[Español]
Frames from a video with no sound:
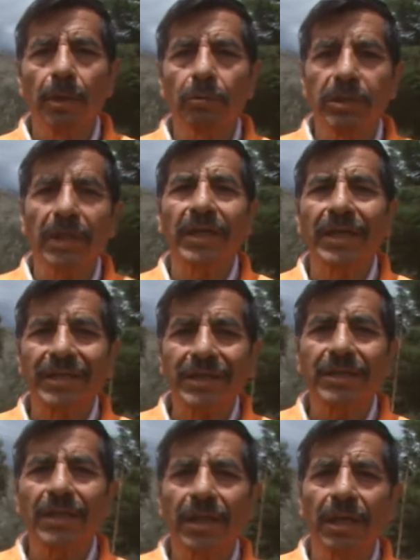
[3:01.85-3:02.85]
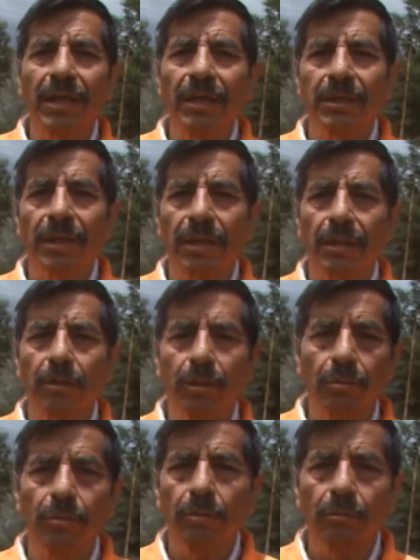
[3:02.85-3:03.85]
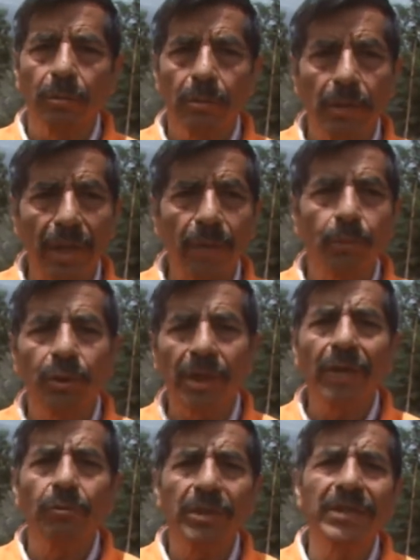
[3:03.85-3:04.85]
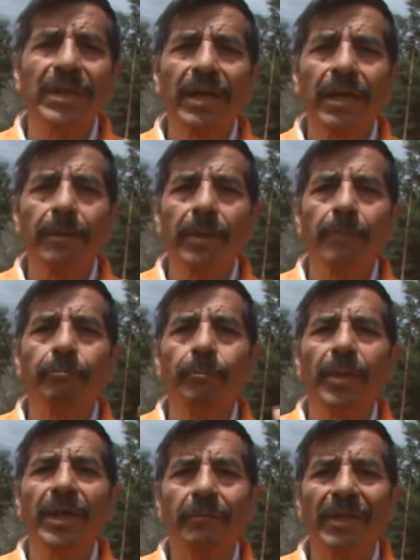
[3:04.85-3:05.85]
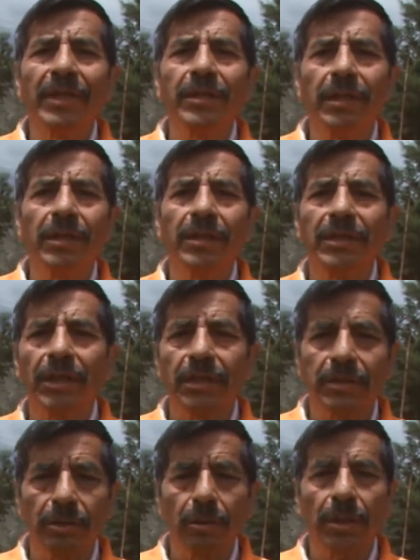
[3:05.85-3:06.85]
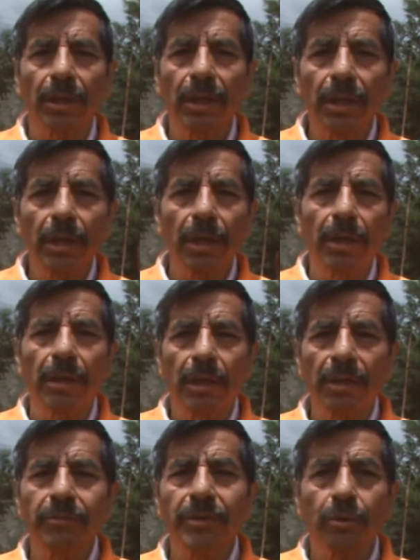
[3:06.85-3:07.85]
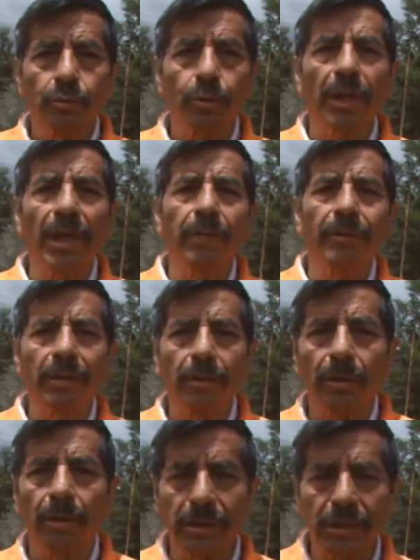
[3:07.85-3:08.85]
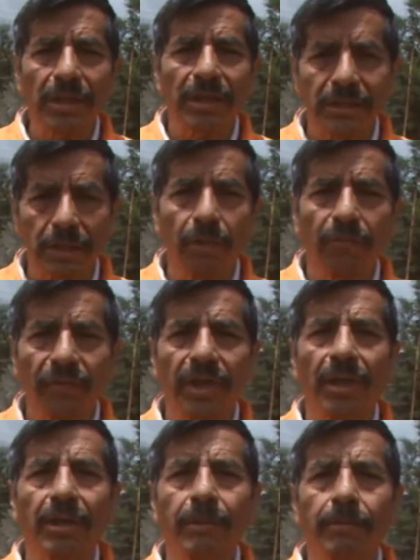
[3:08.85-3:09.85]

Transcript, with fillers: O sea que existe la, la inmunidad no es permanente ni eterna, sino que ah, has visto tú que hay varios congresistas que han salido afuera.